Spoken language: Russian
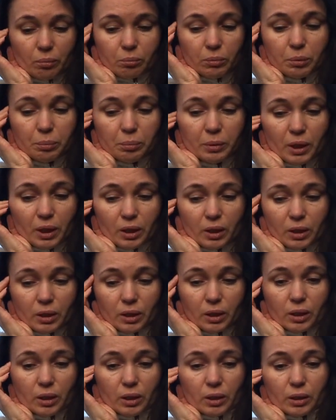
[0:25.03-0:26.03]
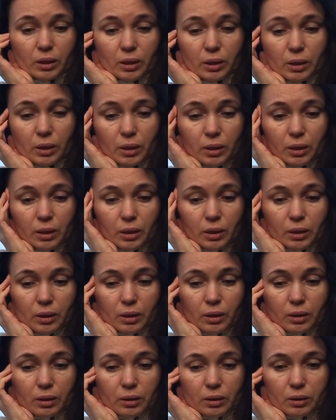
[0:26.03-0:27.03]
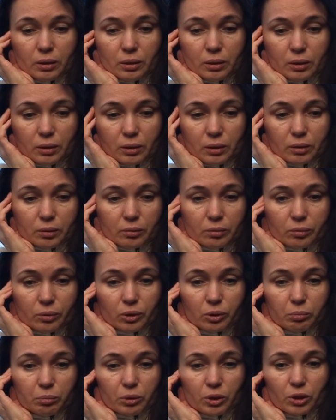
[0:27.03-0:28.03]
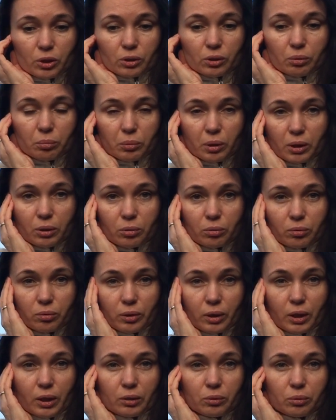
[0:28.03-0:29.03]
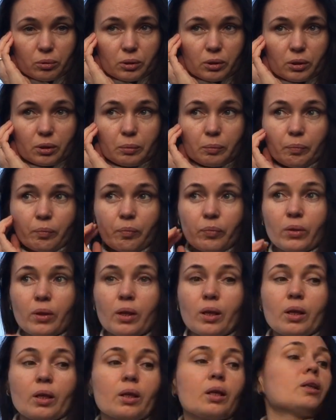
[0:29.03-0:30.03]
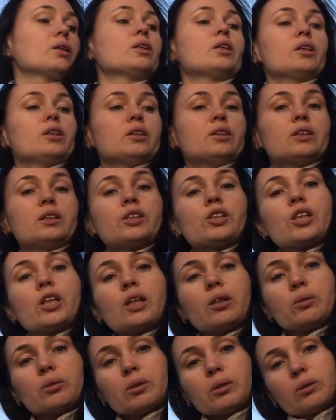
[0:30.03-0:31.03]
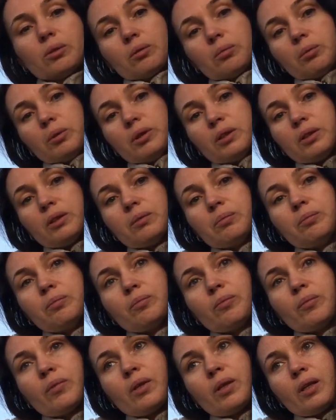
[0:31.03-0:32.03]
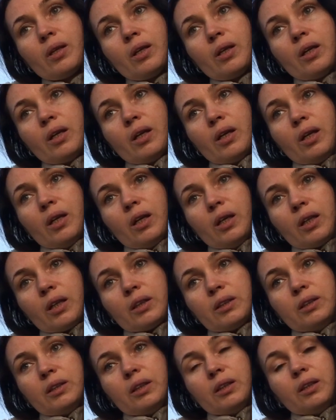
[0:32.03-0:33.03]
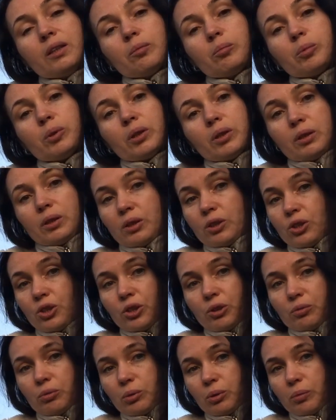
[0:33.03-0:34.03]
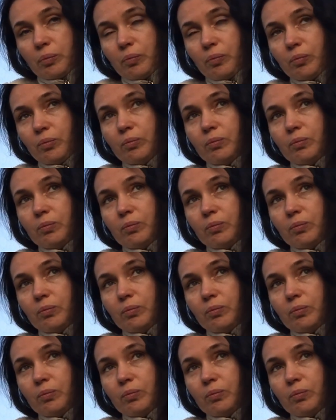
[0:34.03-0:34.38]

Мы переехали э, в 86 году в Волгодонск из Нижегородской области, где не было ничего.